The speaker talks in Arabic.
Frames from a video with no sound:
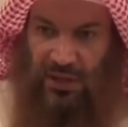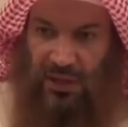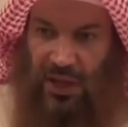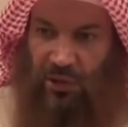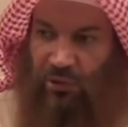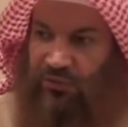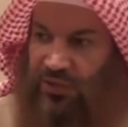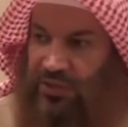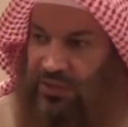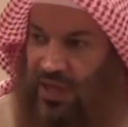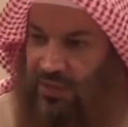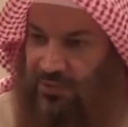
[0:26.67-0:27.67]
الله يقول في
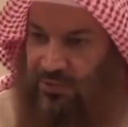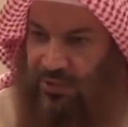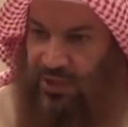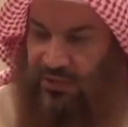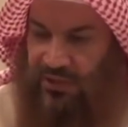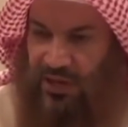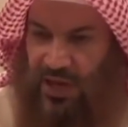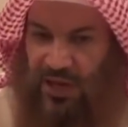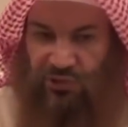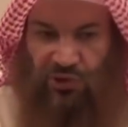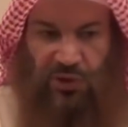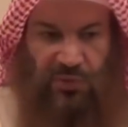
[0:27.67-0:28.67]
كتابه والذين
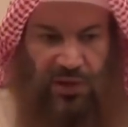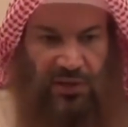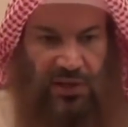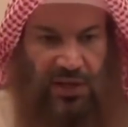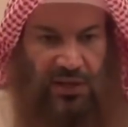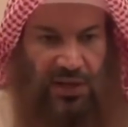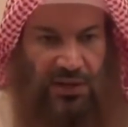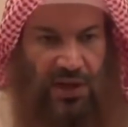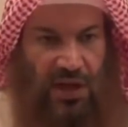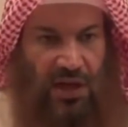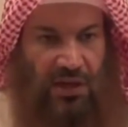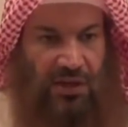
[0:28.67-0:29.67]
لا يدعون مع الله
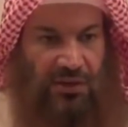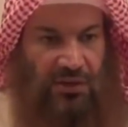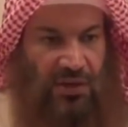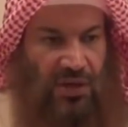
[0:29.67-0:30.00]
إلها آخر